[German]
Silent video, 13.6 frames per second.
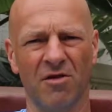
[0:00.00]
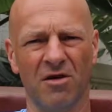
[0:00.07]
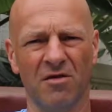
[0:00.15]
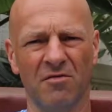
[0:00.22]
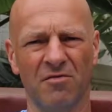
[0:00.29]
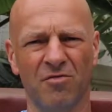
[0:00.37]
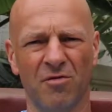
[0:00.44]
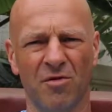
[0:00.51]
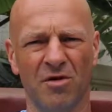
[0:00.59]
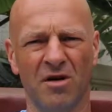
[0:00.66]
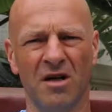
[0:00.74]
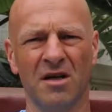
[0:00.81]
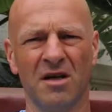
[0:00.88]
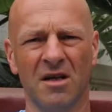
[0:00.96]
Wochen
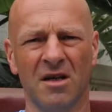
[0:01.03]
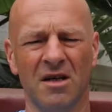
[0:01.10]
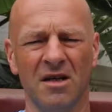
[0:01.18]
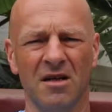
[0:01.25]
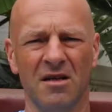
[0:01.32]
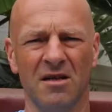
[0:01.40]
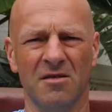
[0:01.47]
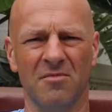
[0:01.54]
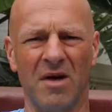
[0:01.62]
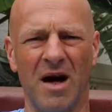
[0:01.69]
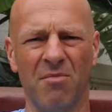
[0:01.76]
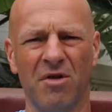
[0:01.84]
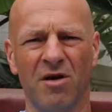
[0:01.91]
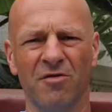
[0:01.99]
vor ähm,
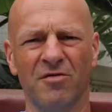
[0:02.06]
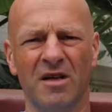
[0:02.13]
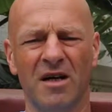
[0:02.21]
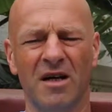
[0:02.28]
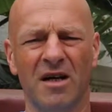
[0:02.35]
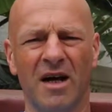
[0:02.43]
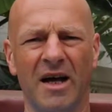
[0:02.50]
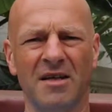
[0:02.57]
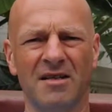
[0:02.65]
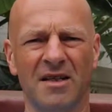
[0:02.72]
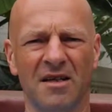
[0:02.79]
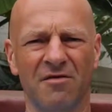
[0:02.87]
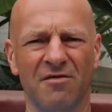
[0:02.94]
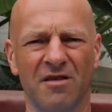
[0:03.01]
Ablauf der
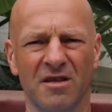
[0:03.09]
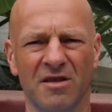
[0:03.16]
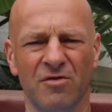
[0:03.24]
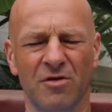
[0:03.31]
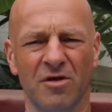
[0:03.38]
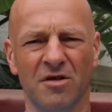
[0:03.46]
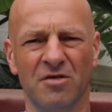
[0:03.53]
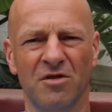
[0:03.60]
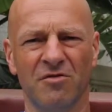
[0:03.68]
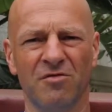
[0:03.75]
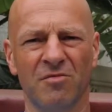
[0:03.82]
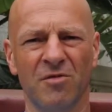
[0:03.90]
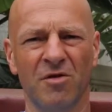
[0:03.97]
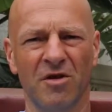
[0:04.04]
Einsendefrist für
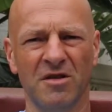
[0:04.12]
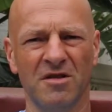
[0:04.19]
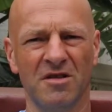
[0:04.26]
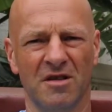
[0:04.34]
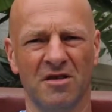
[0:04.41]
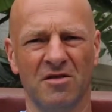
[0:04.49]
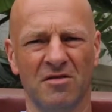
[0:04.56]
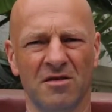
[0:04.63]
1995.